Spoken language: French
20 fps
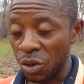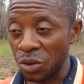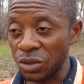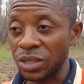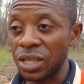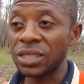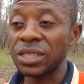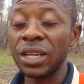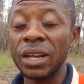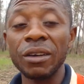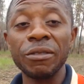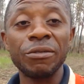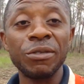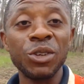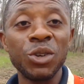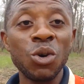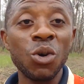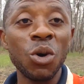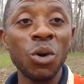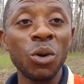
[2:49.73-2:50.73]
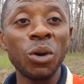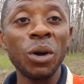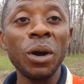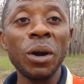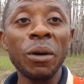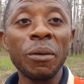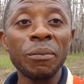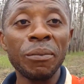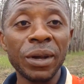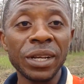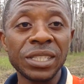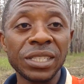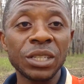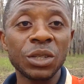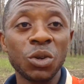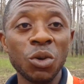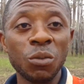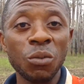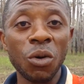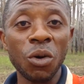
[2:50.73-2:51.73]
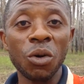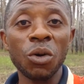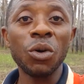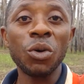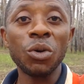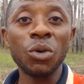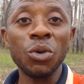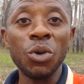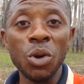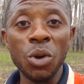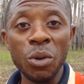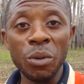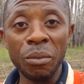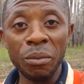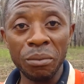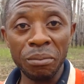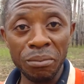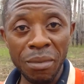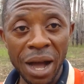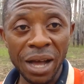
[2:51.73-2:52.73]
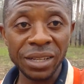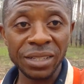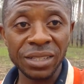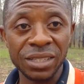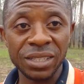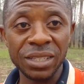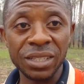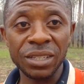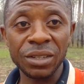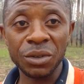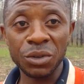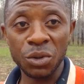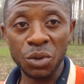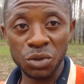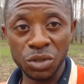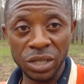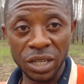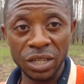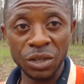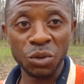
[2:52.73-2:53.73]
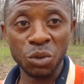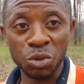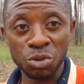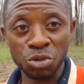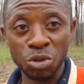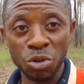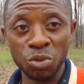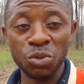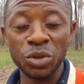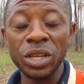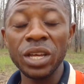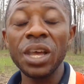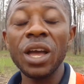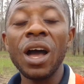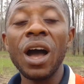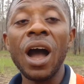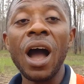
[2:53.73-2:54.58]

Donc ça, c'est la vidéo pratiquement de mardi, c'est-à-dire aujourd'hui,